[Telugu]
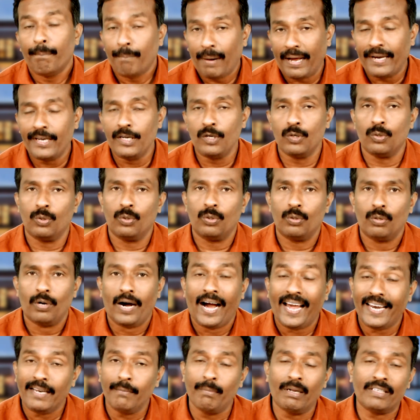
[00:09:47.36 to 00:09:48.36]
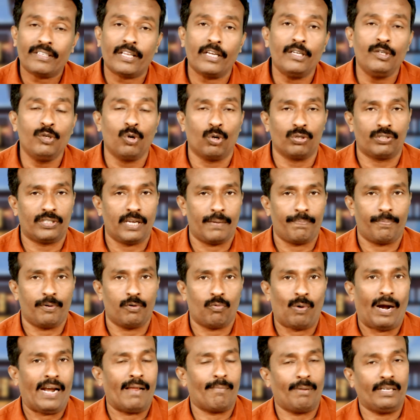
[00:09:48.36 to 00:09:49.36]
మరియు అరిమత యోసేపు
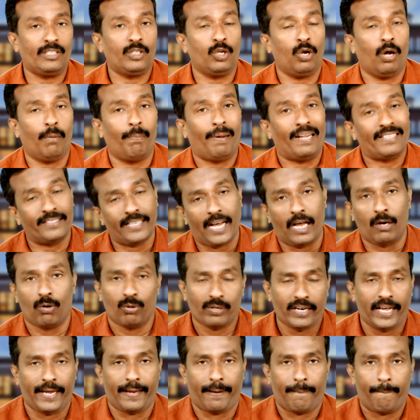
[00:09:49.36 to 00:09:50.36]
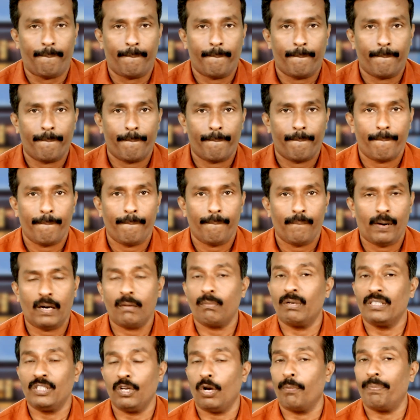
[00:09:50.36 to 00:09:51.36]
వాళ్ళ మధ్యలో బంధాలు ఉన్నాయి
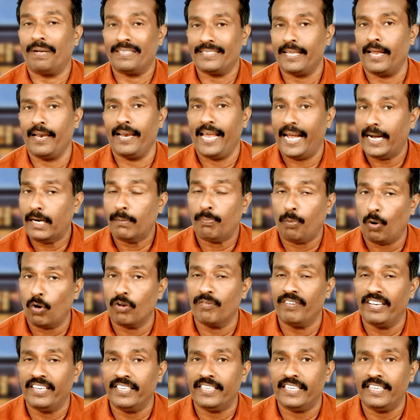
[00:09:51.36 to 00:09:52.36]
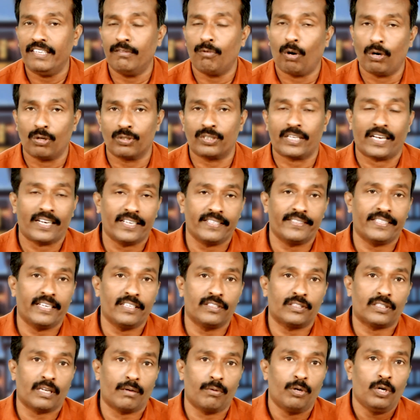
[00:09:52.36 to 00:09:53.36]
వాళ్ళ మధ్యలో బంధాలు లేకపోవడం ఏంటి వాళ్ళు
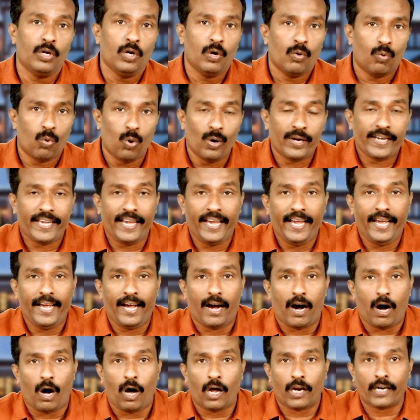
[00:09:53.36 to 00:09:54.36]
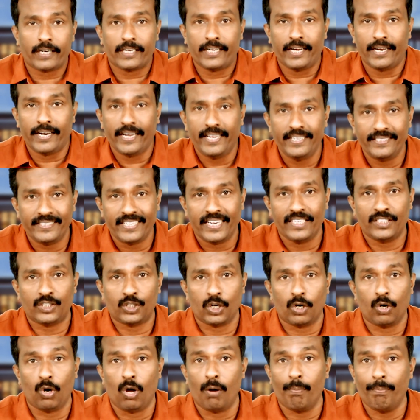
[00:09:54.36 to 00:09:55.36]
సన్నిహితుని ఒకే
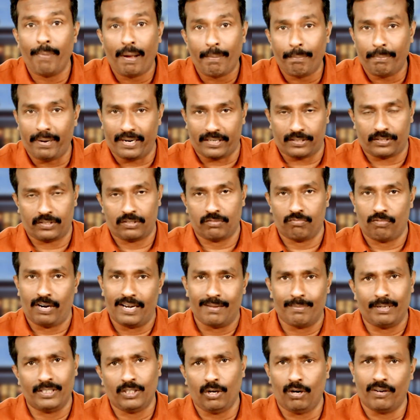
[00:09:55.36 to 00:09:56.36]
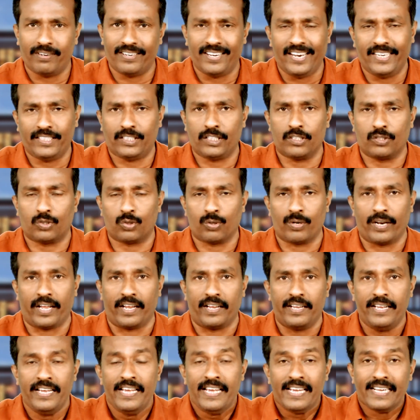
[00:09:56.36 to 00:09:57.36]
ఆర్గనైజేషన్లో మెంబర్స్ వాళ్ళ మధ్యలో రిలేషన్స్
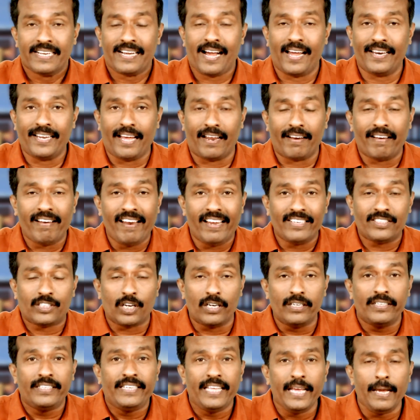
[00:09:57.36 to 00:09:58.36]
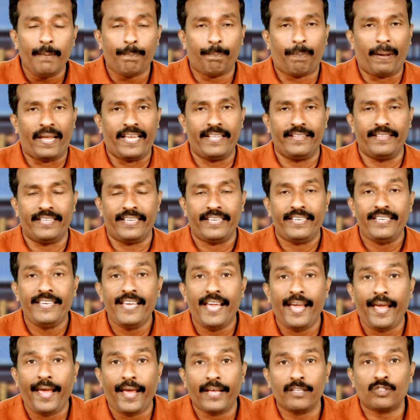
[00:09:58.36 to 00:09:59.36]
ఉన్నాయి కానీ ఆ రిలేషన్ డీప్ అయింది
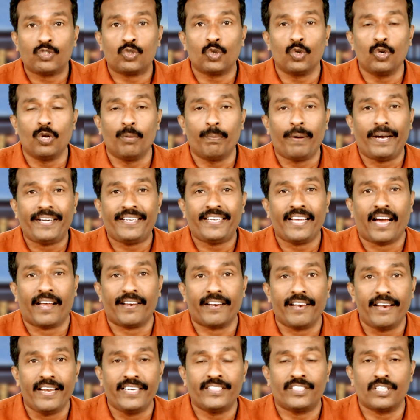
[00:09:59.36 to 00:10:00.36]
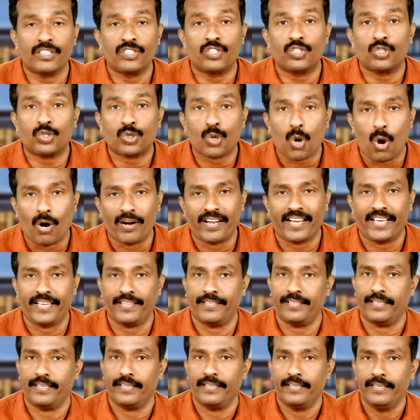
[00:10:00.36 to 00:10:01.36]
ఏసును బట్టి ఆ రిలేషన్ స్ట్రాంగ్
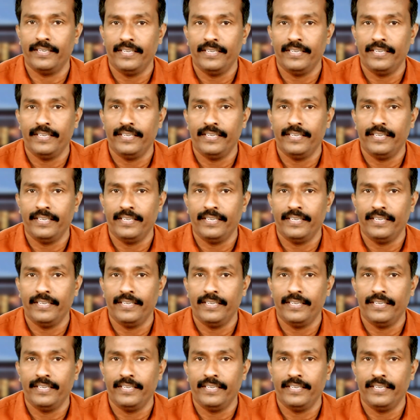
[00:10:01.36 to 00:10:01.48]
అయింది